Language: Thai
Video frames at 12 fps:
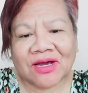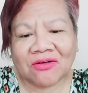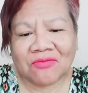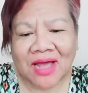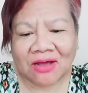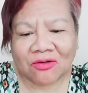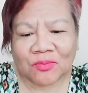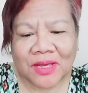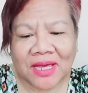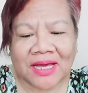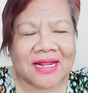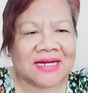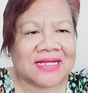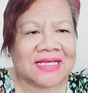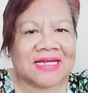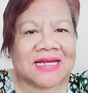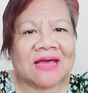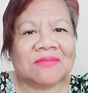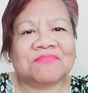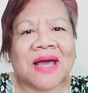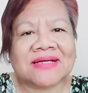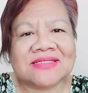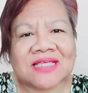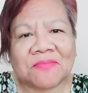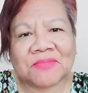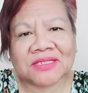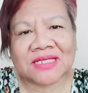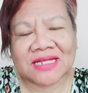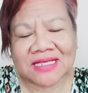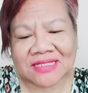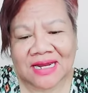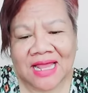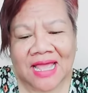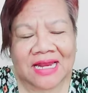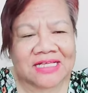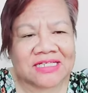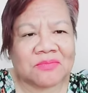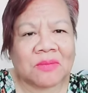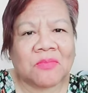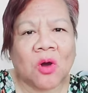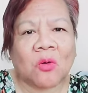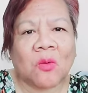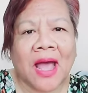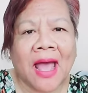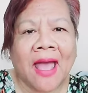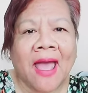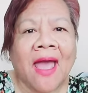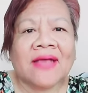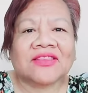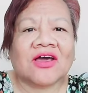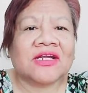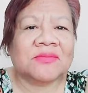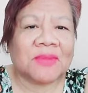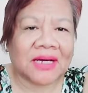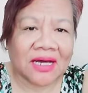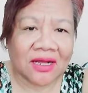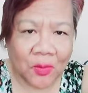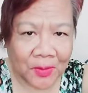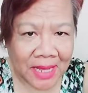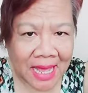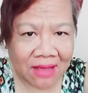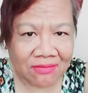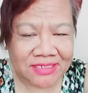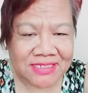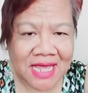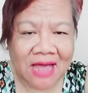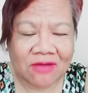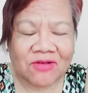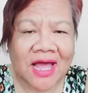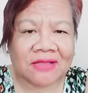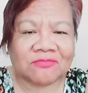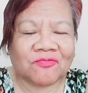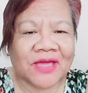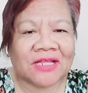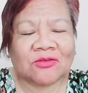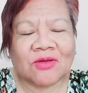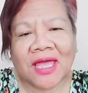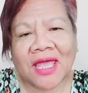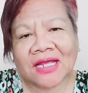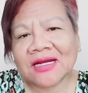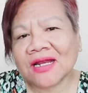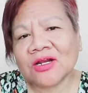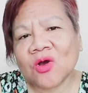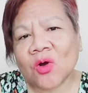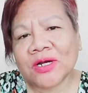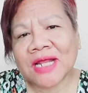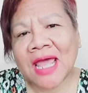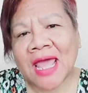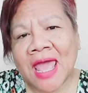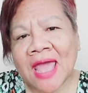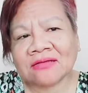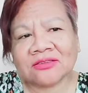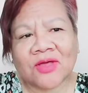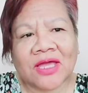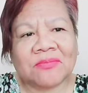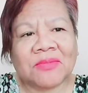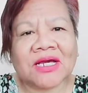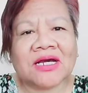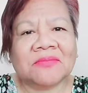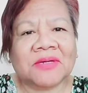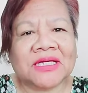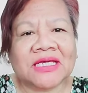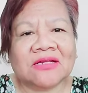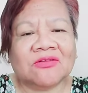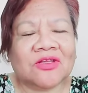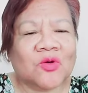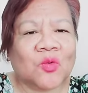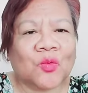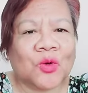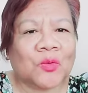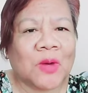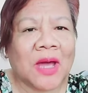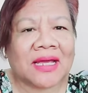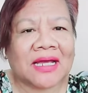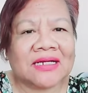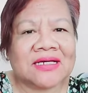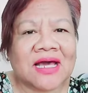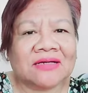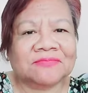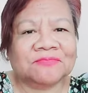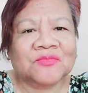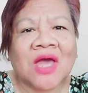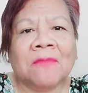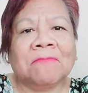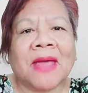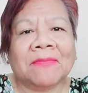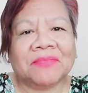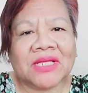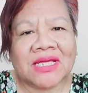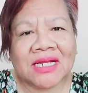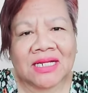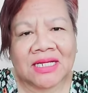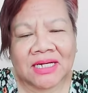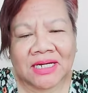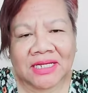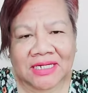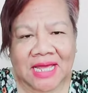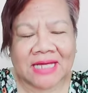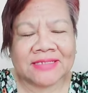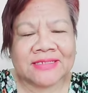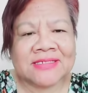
ว่าเขาว่าคุณแม่ขนาดนี้นะปากแซบมาแต่ไหนแต่ไรแล้วจะมาบอกว่าตอนนี้มากรบข่าวแล้วจ้าว่าเฟซตัวเองนั่นโดนแฮกตัวเองไม่เคยไปคิดยุ่งวุ่นวายกับเรื่องแบบนี้เลยเนี่ย